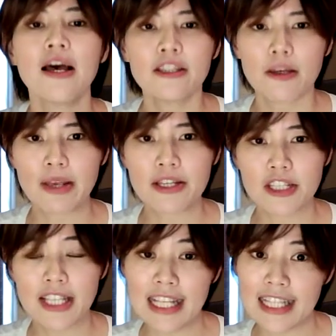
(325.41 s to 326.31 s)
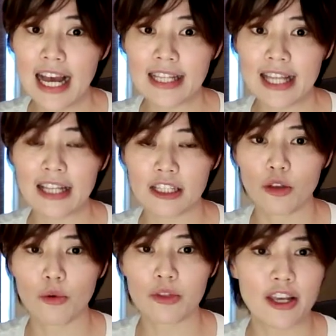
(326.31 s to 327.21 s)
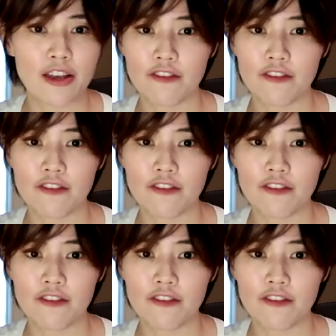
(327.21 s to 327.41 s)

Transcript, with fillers: 特别是在加拿大的冬天，